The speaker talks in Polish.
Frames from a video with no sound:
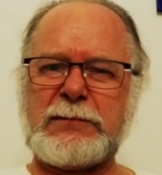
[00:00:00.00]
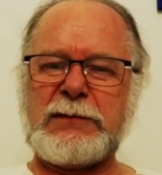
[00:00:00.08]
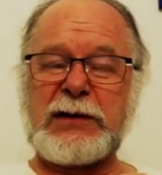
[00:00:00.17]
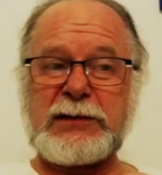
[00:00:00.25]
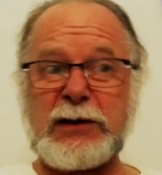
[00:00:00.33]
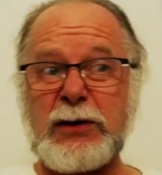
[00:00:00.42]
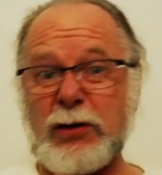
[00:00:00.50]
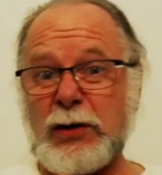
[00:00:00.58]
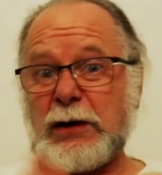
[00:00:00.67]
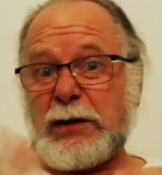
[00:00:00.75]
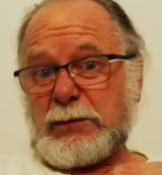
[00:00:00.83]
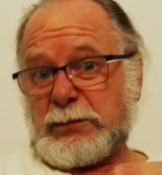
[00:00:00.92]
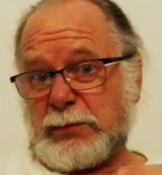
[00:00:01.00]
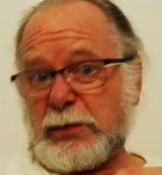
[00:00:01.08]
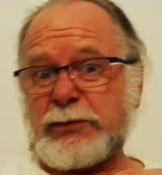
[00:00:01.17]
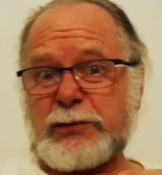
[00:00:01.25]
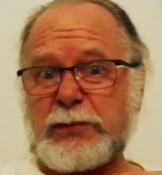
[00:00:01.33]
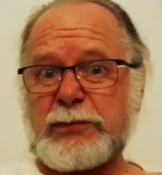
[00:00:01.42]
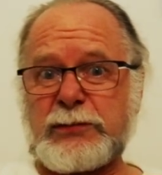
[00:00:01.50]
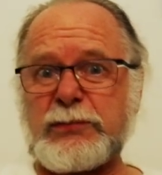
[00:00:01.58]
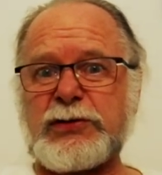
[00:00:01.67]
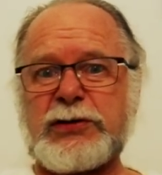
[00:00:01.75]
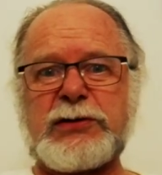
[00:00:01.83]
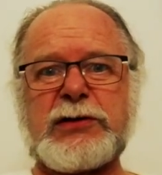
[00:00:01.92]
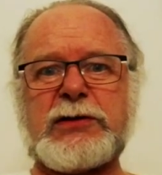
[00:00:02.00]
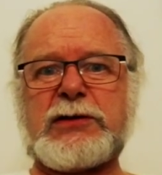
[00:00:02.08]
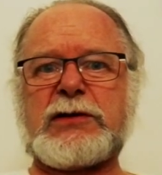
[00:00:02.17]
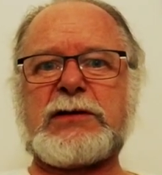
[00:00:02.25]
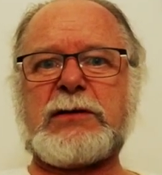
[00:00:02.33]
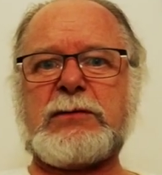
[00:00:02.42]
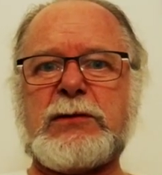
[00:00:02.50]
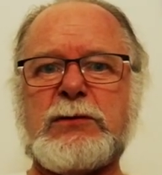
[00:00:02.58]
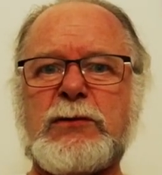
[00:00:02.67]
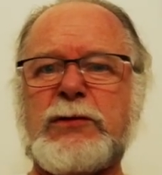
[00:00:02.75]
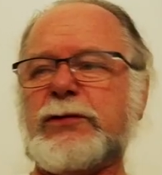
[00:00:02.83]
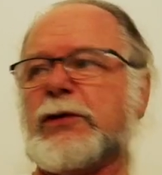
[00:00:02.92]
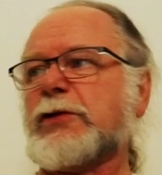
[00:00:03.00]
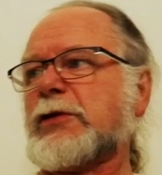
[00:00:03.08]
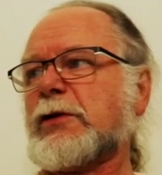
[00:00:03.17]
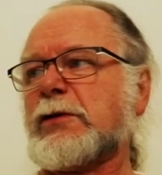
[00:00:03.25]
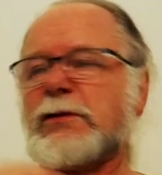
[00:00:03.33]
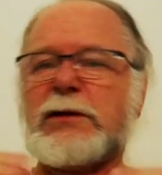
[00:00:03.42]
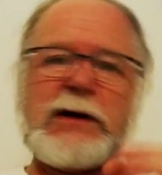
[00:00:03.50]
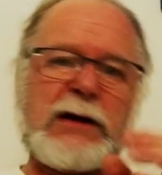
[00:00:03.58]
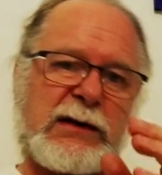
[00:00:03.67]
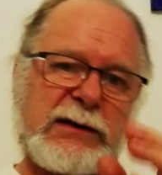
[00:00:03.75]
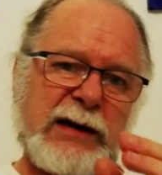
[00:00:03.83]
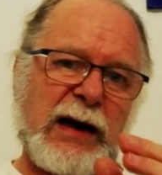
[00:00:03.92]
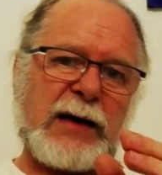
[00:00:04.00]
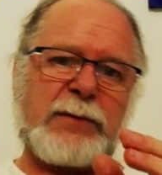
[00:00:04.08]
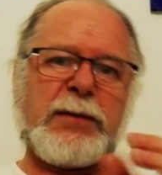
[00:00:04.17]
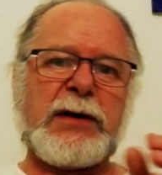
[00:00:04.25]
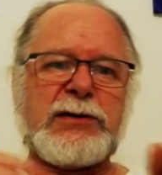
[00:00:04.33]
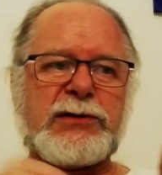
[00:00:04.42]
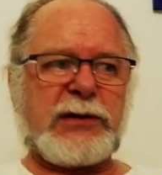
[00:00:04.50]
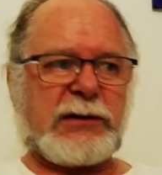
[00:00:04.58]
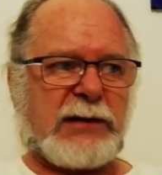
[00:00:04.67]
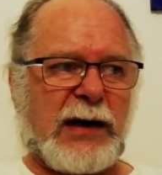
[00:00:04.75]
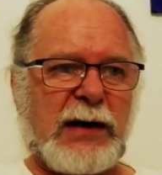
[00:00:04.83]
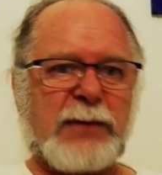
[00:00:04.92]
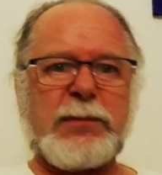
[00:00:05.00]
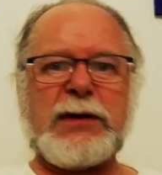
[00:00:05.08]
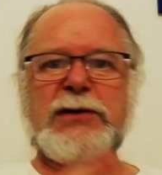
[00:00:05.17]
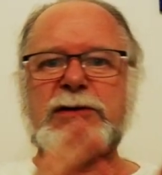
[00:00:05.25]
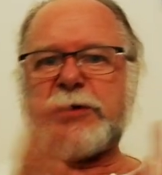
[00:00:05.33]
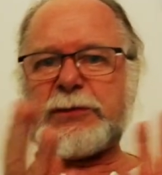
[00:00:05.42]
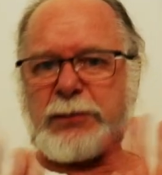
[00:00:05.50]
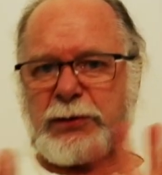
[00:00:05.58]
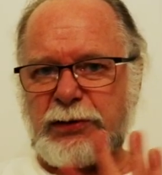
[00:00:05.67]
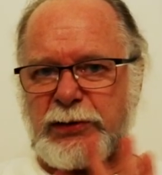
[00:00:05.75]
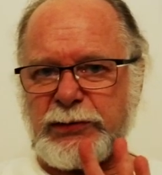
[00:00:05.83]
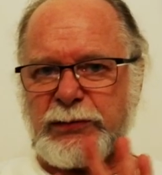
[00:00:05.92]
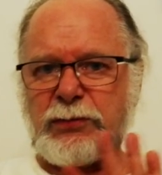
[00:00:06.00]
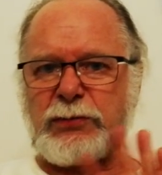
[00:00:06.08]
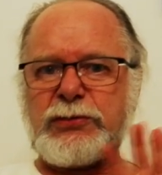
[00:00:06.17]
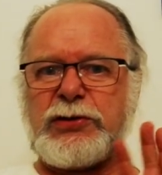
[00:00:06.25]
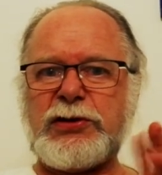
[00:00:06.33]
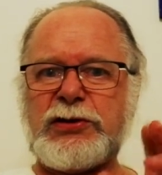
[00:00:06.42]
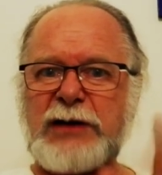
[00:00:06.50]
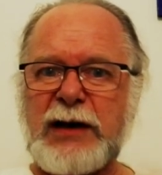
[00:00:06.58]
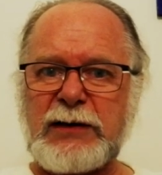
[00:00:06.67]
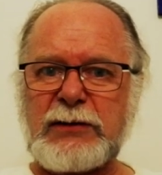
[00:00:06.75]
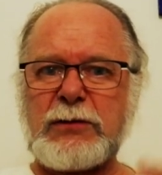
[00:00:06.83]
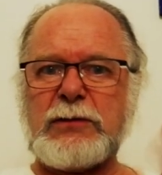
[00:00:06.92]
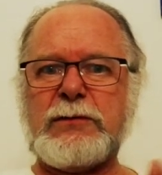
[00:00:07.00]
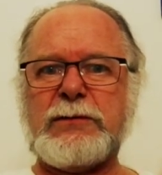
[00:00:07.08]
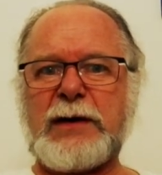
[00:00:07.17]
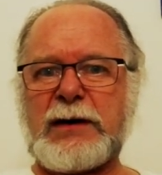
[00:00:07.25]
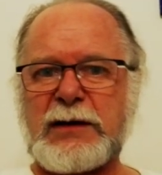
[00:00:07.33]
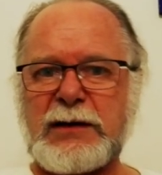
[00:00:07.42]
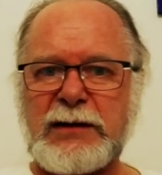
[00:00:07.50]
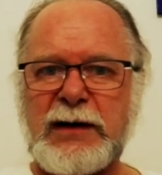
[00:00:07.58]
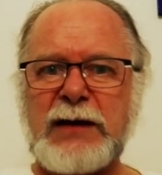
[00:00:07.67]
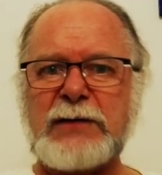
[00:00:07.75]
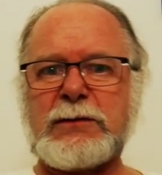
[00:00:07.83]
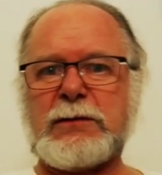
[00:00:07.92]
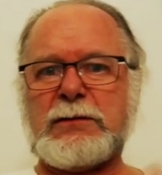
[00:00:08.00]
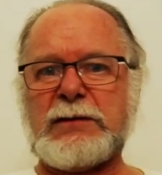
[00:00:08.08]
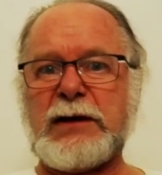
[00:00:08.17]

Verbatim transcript: Dlatego to, co słyszycie, czasami mówię, że tak będzie, tak będzie, proszę zwrócić na to uwagę, na to,